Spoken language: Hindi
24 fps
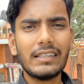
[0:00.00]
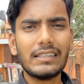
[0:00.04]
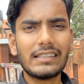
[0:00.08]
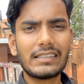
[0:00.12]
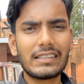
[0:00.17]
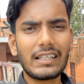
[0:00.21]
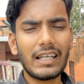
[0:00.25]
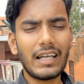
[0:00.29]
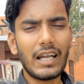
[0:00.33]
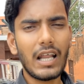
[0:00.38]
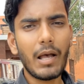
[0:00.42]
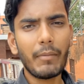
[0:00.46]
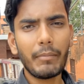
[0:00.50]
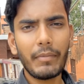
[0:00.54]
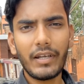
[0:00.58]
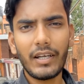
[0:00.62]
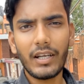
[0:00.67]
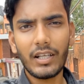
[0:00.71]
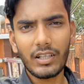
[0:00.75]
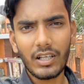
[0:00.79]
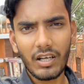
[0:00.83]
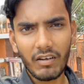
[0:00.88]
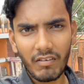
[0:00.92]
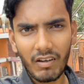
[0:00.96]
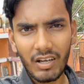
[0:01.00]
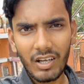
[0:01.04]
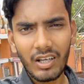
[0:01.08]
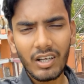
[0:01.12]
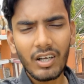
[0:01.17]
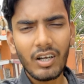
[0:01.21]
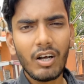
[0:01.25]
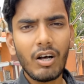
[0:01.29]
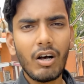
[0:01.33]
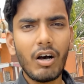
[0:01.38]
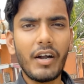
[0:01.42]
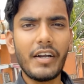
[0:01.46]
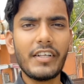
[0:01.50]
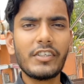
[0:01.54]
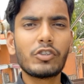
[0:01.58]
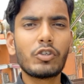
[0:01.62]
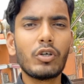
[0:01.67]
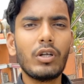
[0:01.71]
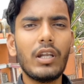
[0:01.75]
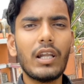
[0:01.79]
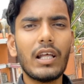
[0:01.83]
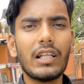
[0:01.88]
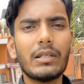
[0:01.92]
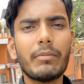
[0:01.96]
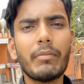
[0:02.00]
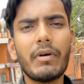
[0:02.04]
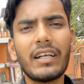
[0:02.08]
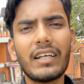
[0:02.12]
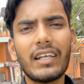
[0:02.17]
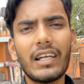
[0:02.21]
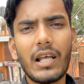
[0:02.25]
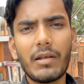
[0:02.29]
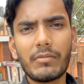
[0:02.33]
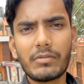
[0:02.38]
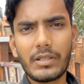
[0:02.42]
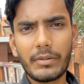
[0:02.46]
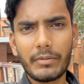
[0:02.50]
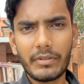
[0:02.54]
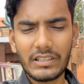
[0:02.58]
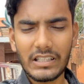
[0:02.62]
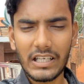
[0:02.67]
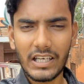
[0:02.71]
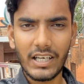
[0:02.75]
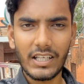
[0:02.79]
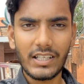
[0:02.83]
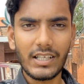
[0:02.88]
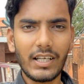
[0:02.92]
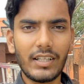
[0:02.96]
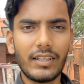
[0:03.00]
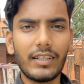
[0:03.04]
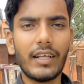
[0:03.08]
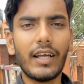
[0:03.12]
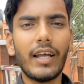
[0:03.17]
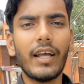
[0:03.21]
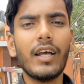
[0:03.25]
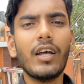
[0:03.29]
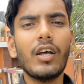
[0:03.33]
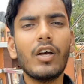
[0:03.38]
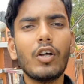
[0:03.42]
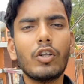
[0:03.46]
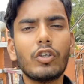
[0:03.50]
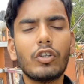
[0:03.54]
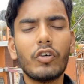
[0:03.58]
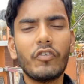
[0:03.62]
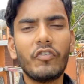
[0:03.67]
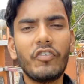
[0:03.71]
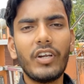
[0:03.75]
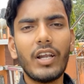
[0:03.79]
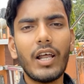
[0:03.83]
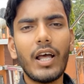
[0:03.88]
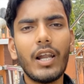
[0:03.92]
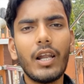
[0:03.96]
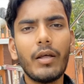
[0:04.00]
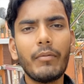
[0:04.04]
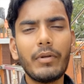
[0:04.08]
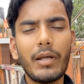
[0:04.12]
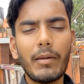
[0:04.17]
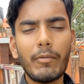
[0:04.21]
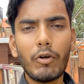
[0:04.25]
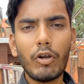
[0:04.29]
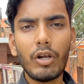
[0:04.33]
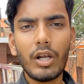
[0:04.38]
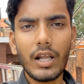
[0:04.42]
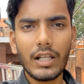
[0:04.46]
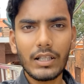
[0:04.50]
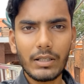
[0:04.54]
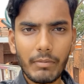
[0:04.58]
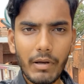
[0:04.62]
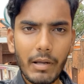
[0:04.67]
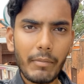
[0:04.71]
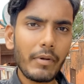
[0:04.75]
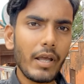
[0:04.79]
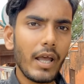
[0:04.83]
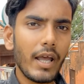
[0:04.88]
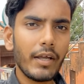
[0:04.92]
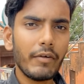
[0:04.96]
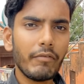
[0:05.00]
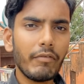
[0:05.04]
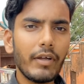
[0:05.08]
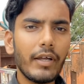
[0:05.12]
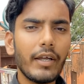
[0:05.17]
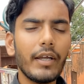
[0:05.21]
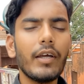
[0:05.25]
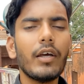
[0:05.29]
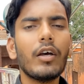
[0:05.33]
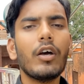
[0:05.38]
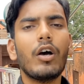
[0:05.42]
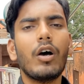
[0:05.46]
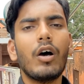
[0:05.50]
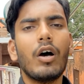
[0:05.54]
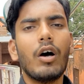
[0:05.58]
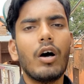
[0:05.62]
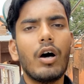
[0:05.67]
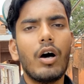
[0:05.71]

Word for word: जिसका नाम है नदावा और इसको लदमा के नाम से भी जाना जाता है तो फिलहाल अभी हम लोग लदमा में आए हुए हैं